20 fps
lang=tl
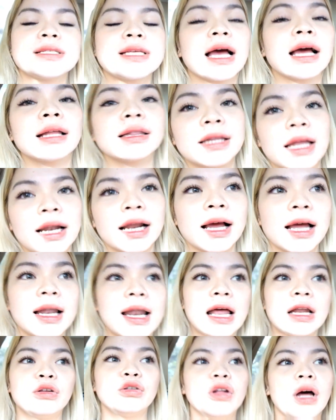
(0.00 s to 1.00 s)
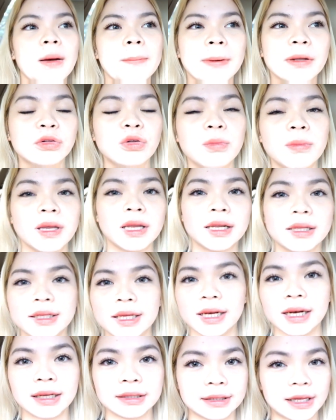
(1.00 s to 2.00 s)
sakit talaga lalo na kapag dumilat
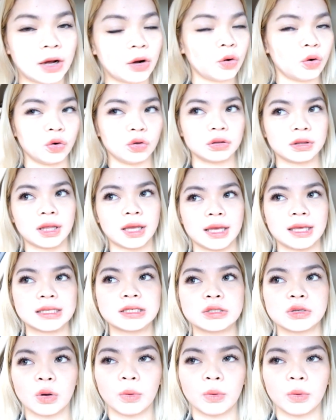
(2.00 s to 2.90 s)
ka lang ng konti is eh,